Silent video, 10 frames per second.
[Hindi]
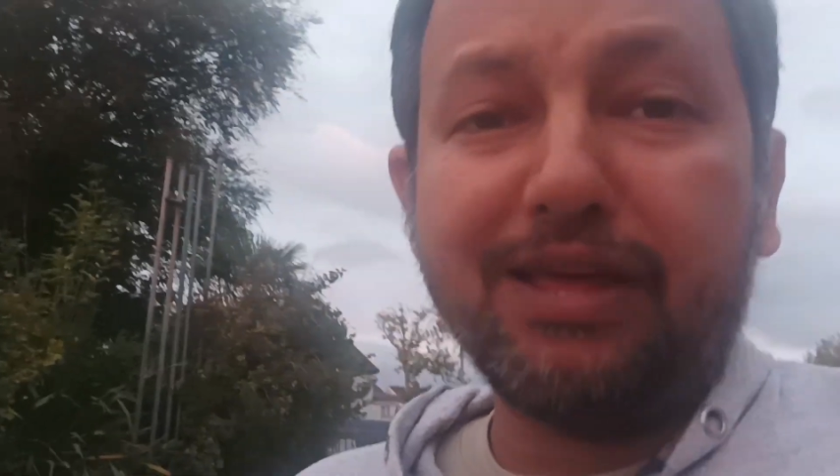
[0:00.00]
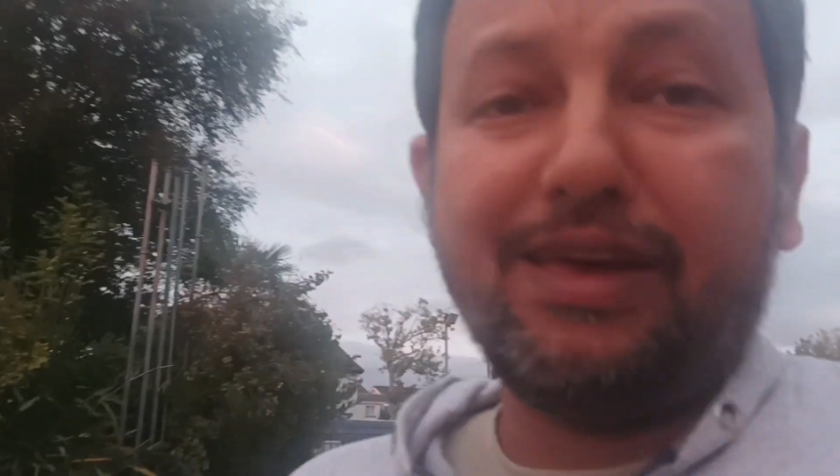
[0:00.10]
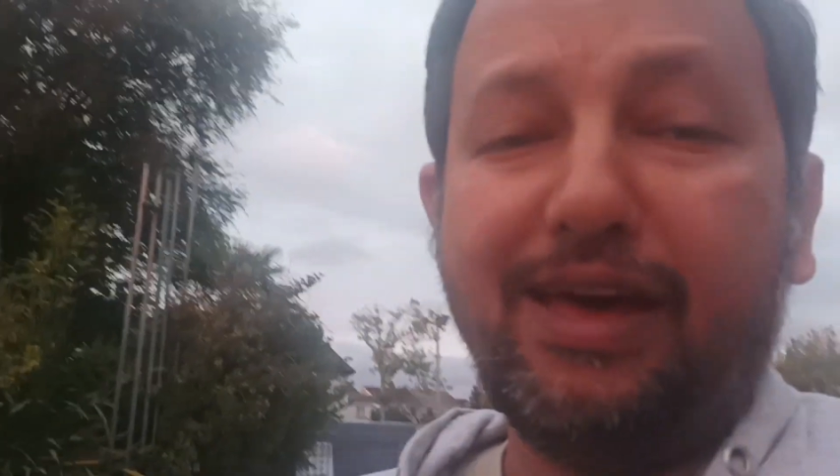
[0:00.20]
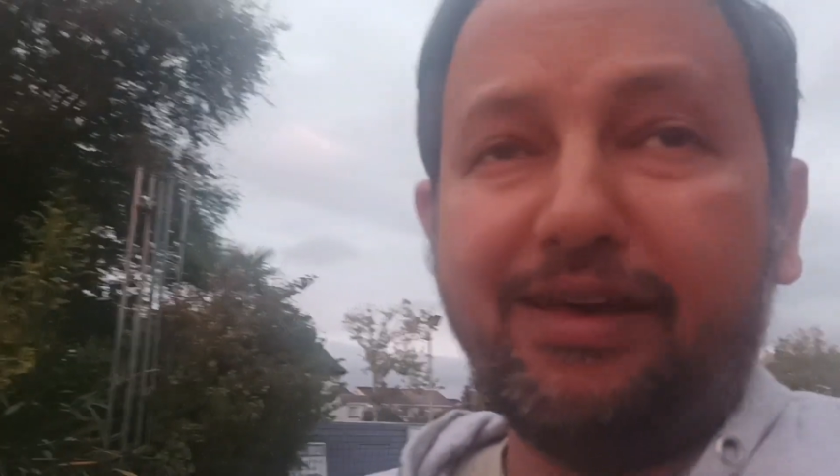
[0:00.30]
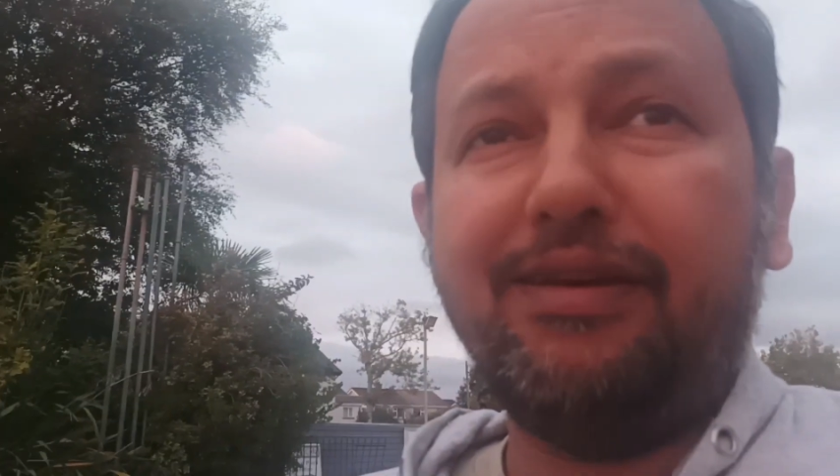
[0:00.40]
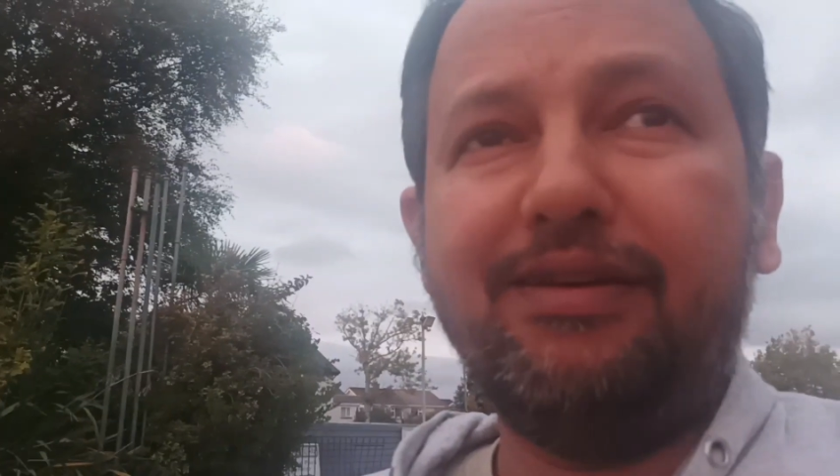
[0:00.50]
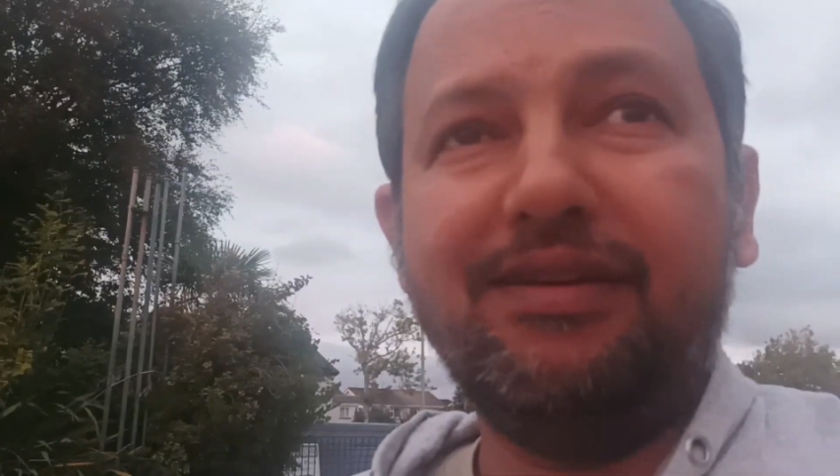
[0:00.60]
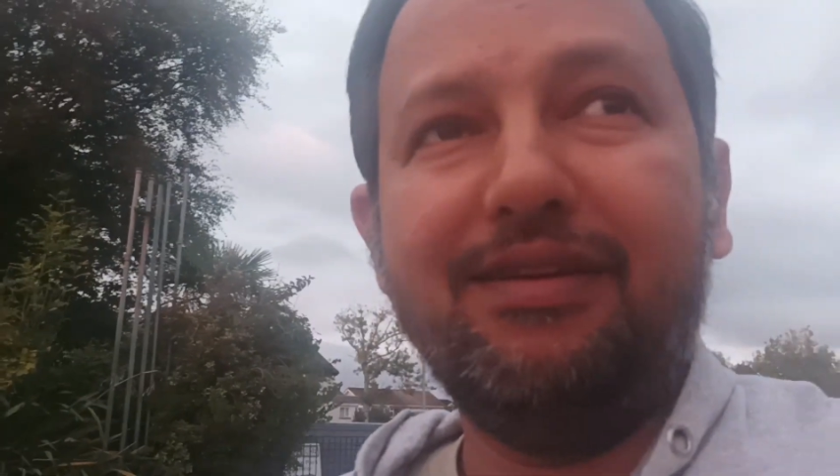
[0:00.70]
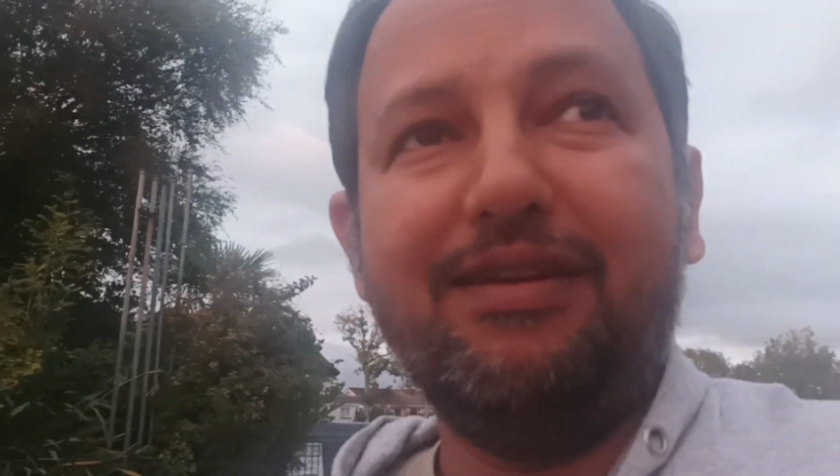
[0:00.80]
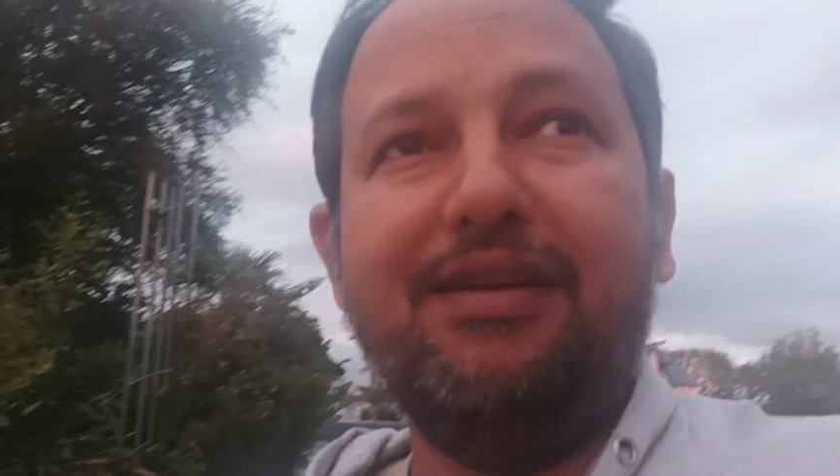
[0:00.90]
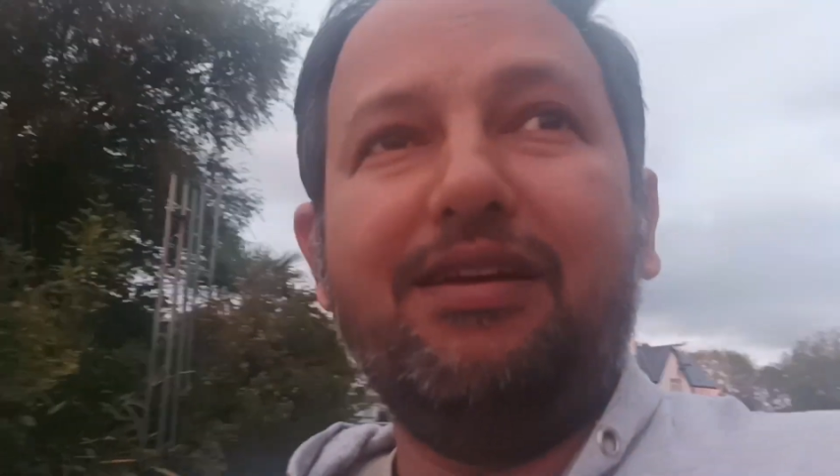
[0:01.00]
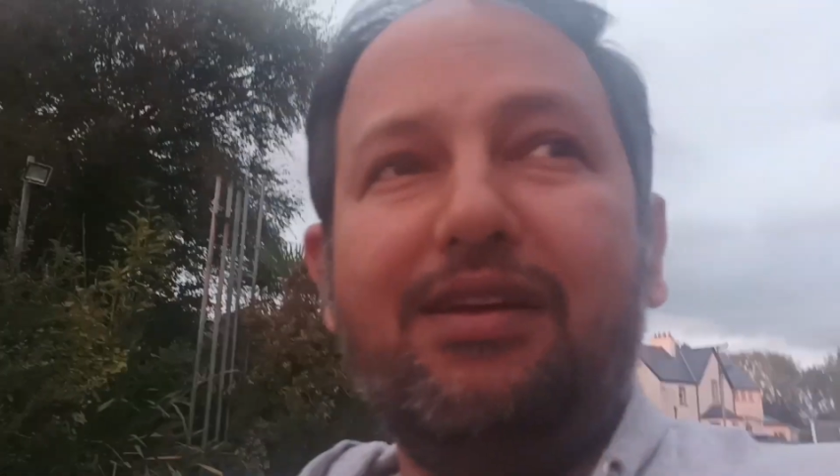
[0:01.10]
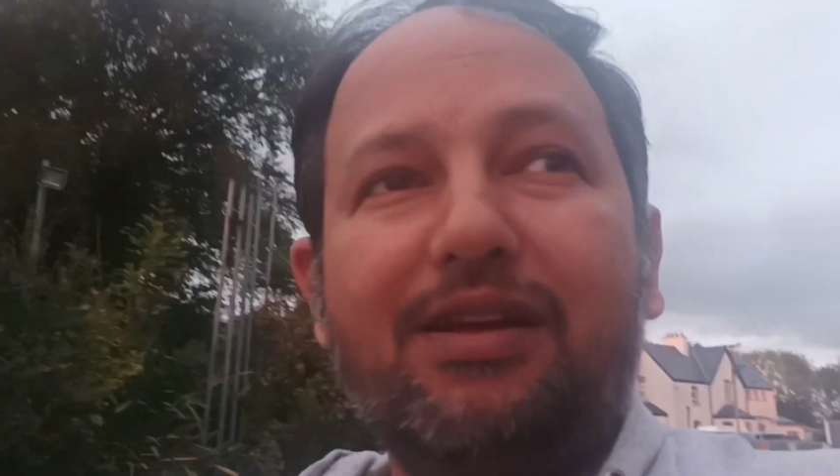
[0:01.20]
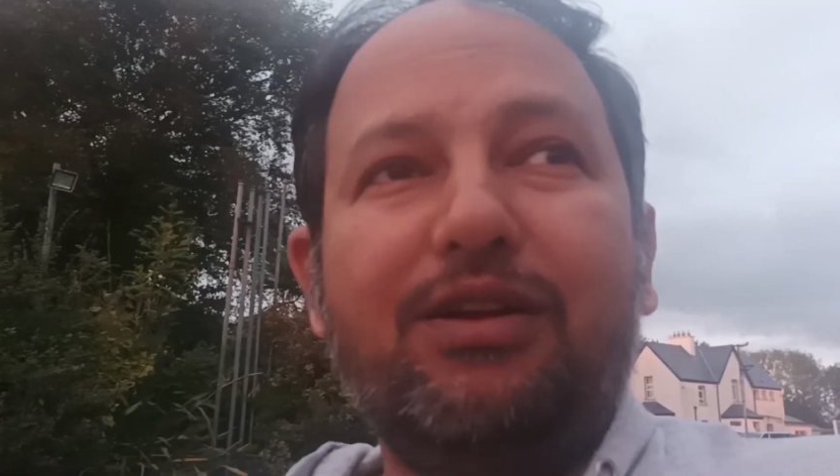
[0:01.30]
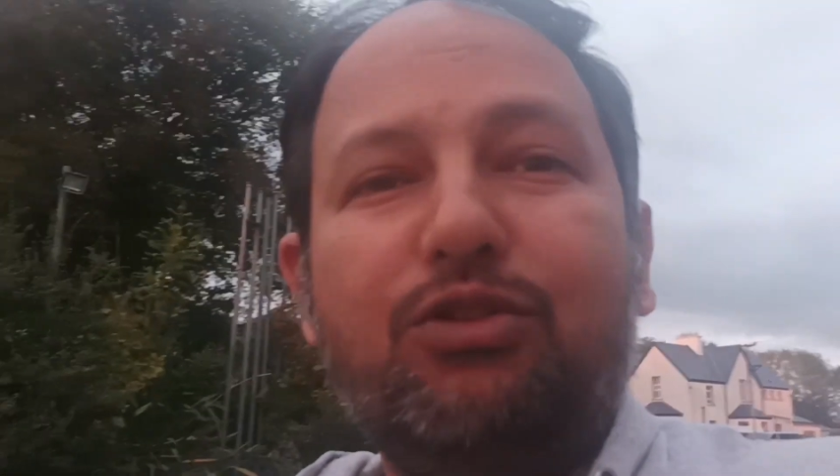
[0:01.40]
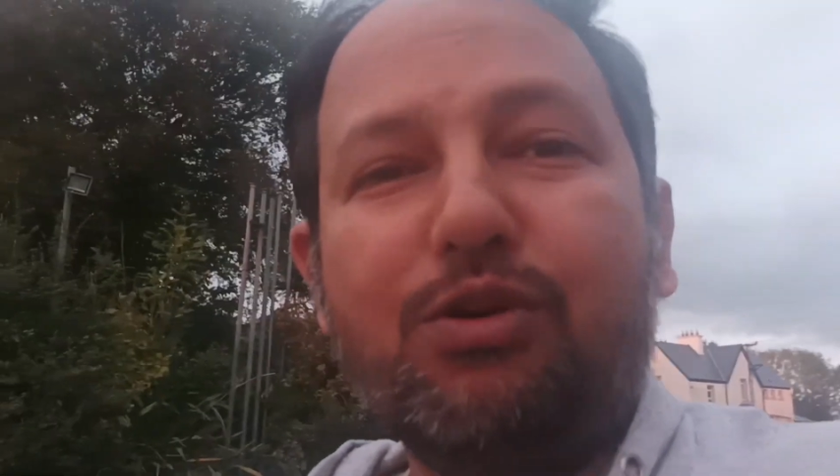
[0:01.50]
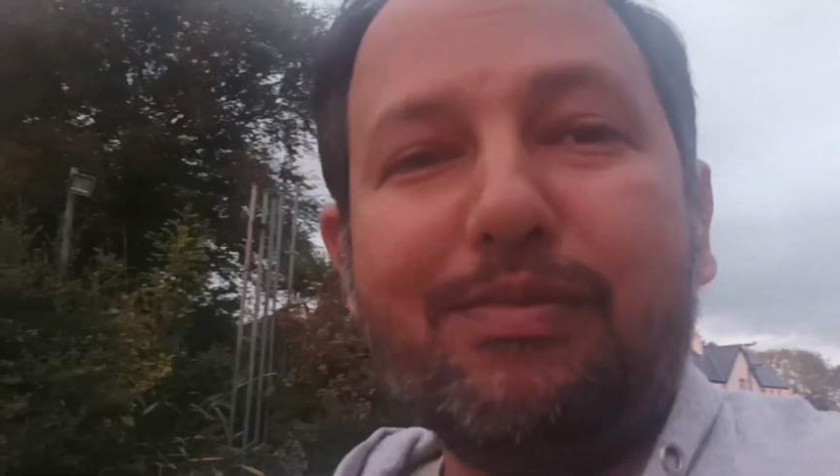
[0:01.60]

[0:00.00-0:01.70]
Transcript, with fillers: बढ़ गया है